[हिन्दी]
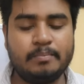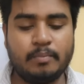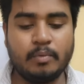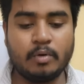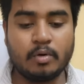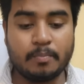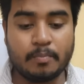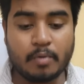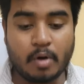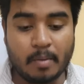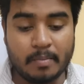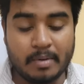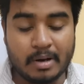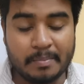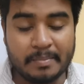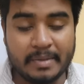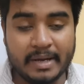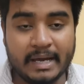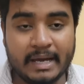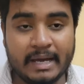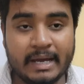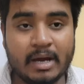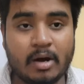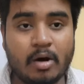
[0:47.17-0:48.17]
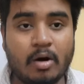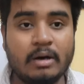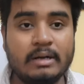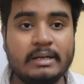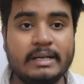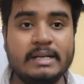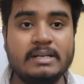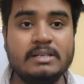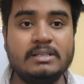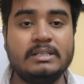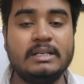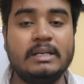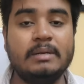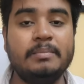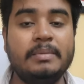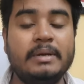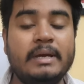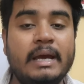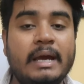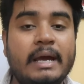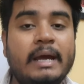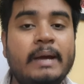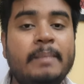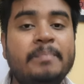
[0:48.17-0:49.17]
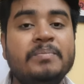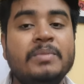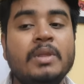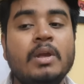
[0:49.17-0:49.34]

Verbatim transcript: प्रॉब्लम है और टेंशन भी है